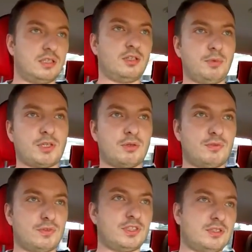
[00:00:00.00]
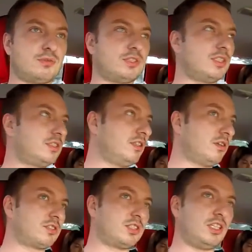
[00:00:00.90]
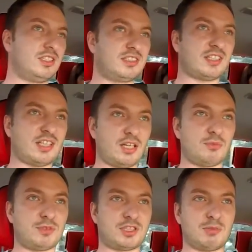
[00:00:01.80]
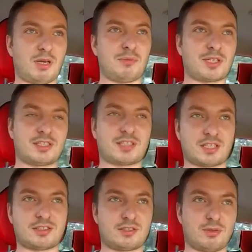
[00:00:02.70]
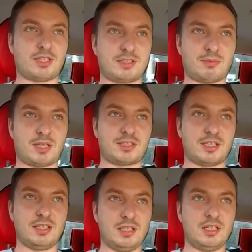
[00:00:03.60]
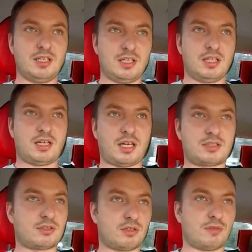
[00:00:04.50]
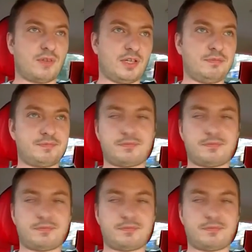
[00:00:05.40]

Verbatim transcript: robię około 20 tysięcy rocznie i zdarzają mi się, że mam jakieś takie sytuacje bardziej hardkorowe.